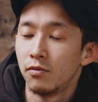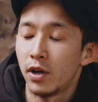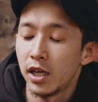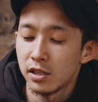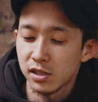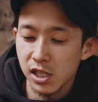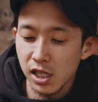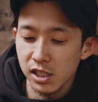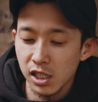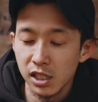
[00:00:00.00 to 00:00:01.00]

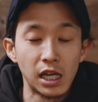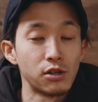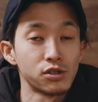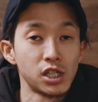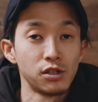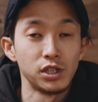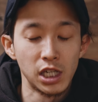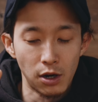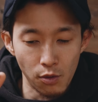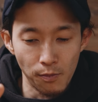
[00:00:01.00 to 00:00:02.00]
ワイヤレスチャージャーに対応している
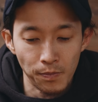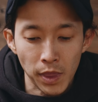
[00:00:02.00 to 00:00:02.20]
イヤホン